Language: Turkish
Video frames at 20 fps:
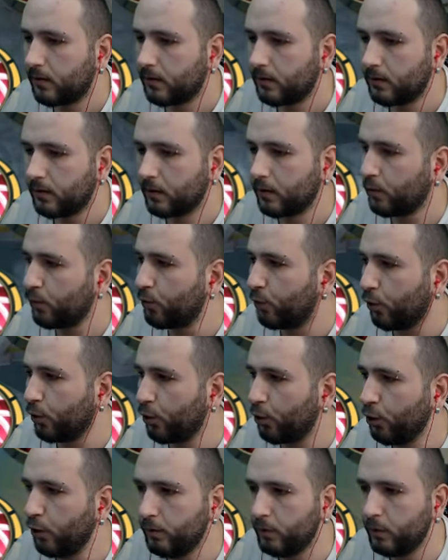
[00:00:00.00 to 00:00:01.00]
ya da
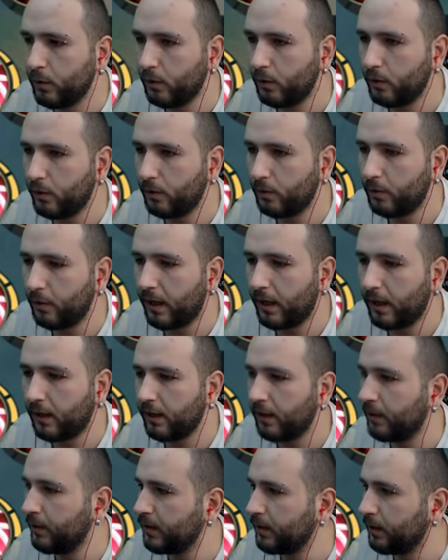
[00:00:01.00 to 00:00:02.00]
görüyor mu? Ben
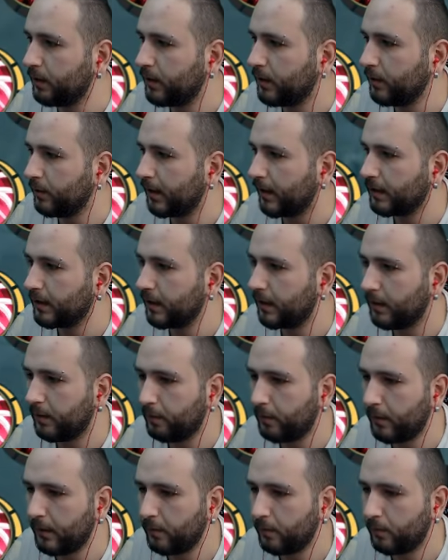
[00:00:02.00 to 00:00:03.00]
anlamadım ki. Baksana hep benim